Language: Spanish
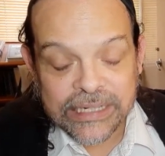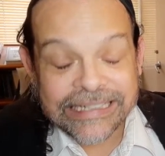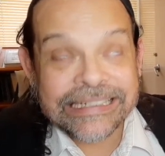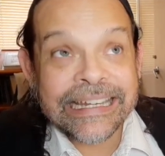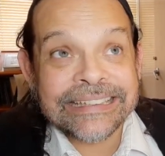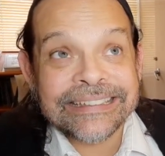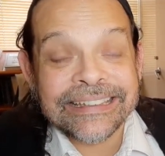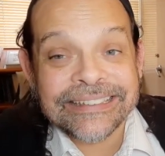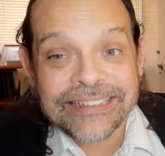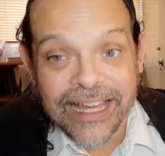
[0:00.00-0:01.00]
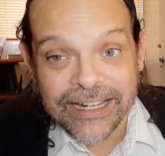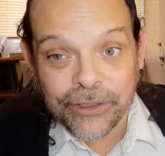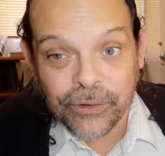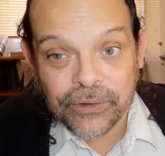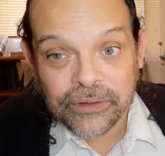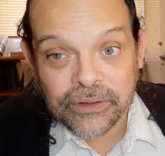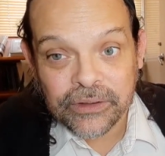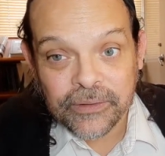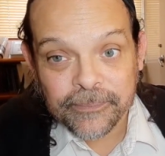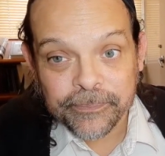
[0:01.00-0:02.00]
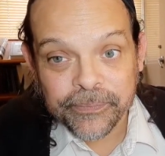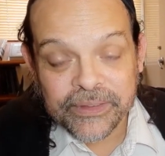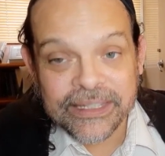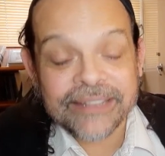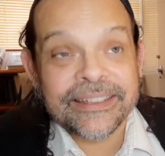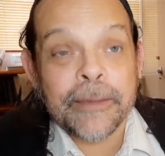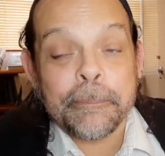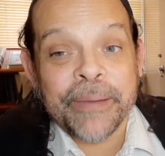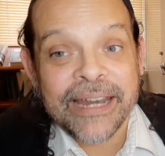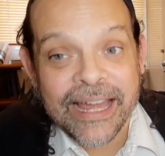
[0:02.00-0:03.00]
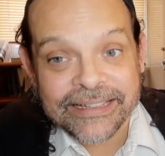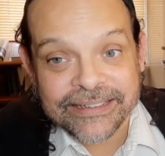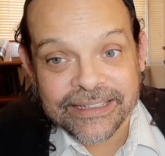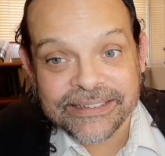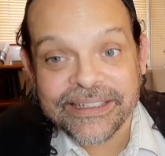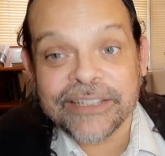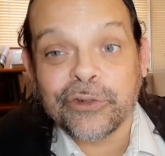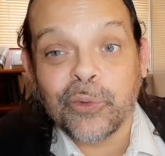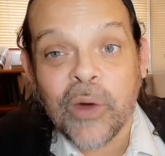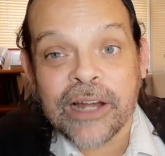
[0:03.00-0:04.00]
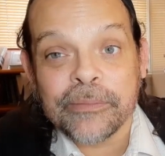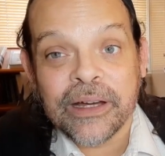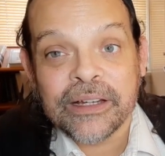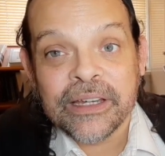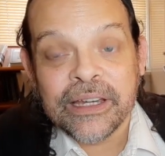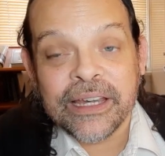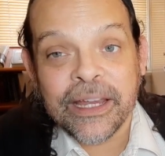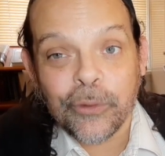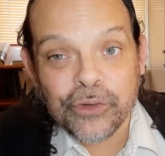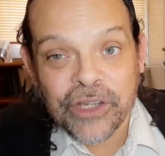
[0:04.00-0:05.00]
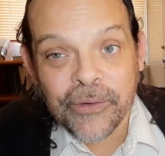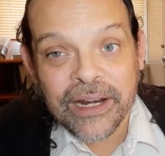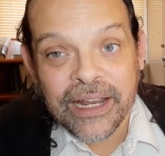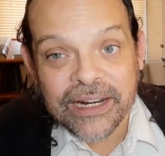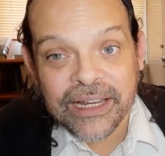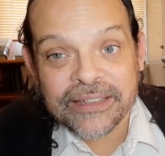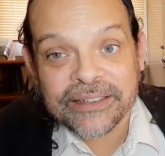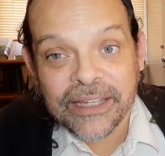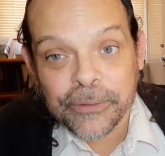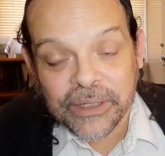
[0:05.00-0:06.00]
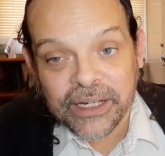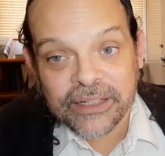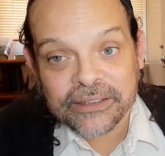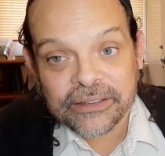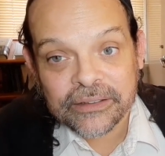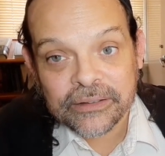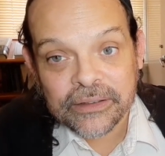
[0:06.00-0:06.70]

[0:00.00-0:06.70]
necesario, desesperante de su alma que lo lleva a las raíces hebreas?